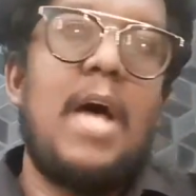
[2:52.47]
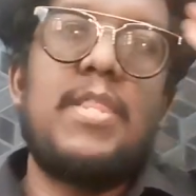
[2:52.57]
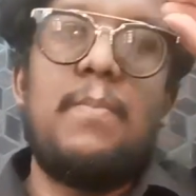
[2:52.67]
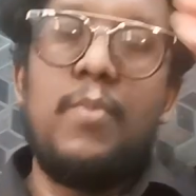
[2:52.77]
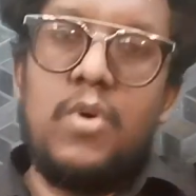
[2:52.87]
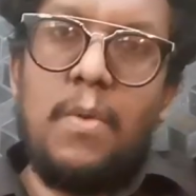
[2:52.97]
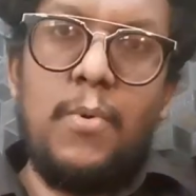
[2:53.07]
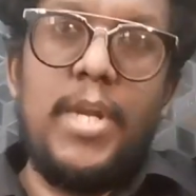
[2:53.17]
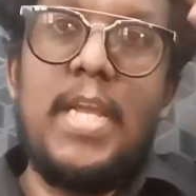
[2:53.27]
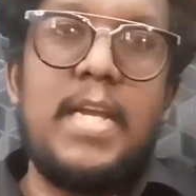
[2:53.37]
அந்த
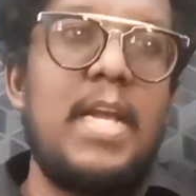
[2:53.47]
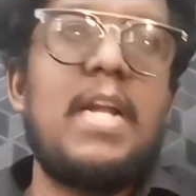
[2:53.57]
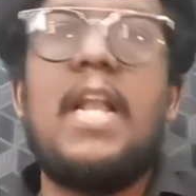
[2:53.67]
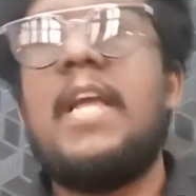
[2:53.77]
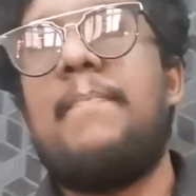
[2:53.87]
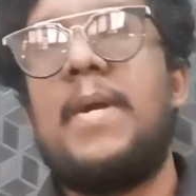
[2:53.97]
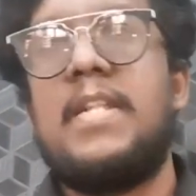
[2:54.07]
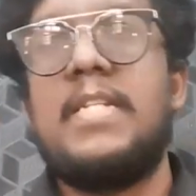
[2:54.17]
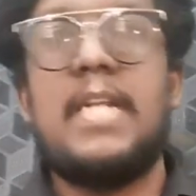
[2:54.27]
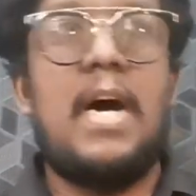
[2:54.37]
முகமூடி எங்கே
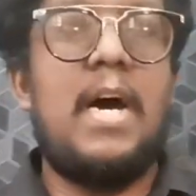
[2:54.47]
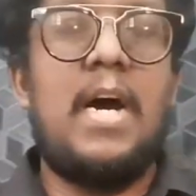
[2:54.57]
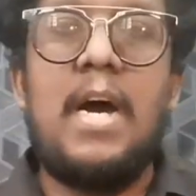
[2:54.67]
கிளிக்கப்பட்டதுன்னா